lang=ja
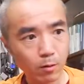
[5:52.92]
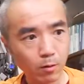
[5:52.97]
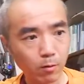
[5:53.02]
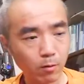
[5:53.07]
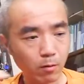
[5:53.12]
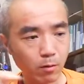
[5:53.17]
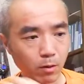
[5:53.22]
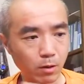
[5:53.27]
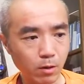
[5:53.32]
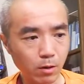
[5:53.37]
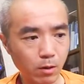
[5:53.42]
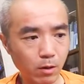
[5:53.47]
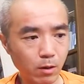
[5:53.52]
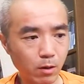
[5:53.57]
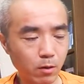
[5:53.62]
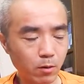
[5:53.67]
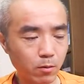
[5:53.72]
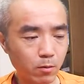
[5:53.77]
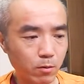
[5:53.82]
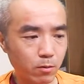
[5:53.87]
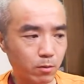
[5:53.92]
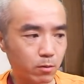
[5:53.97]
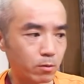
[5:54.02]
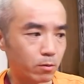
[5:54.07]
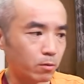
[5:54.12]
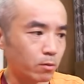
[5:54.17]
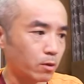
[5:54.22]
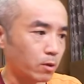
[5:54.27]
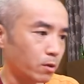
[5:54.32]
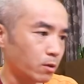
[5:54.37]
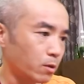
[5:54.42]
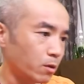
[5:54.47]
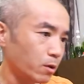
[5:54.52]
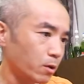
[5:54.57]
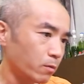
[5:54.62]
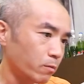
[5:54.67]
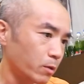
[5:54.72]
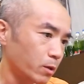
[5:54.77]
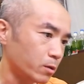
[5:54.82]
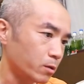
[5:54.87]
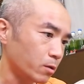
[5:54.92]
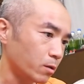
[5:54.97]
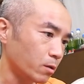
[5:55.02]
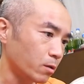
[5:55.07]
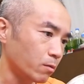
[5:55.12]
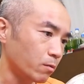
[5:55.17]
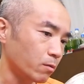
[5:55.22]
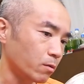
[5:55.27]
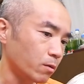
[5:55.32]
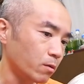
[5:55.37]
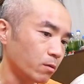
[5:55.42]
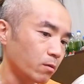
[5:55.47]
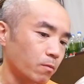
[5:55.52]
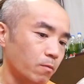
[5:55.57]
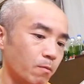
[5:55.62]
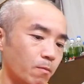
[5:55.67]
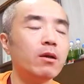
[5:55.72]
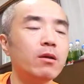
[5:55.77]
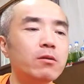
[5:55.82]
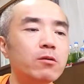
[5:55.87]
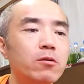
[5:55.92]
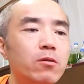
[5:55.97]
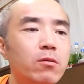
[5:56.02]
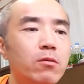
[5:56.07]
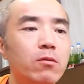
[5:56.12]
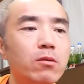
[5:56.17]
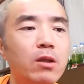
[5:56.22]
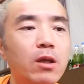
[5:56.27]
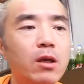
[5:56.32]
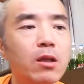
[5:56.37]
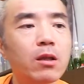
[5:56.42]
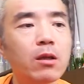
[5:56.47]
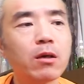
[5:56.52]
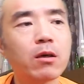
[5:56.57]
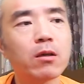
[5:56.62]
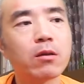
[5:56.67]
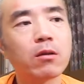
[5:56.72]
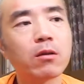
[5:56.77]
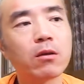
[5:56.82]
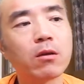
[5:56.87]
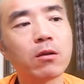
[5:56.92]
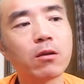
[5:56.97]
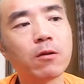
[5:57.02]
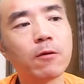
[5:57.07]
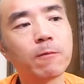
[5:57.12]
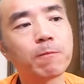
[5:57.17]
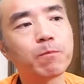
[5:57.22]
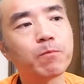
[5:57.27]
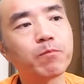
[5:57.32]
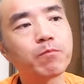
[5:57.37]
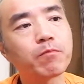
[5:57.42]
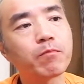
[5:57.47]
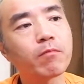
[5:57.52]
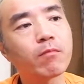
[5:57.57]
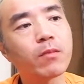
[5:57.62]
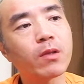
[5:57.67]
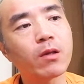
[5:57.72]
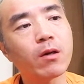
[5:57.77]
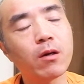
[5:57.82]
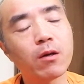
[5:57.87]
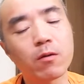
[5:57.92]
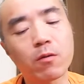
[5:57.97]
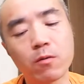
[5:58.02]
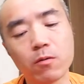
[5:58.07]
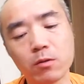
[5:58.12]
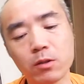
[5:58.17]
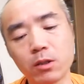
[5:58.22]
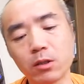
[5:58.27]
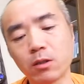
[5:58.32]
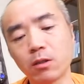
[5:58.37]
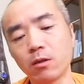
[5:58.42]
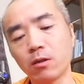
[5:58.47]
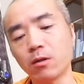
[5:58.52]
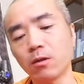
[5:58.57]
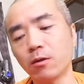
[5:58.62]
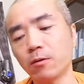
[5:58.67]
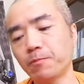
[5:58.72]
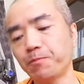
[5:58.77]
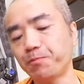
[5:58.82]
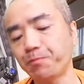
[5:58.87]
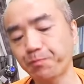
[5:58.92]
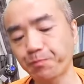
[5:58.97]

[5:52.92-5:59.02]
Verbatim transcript: これなんかヨーグルト出来がいまいちなんだよな。ちょっと足りなかったかな。発酵時間が。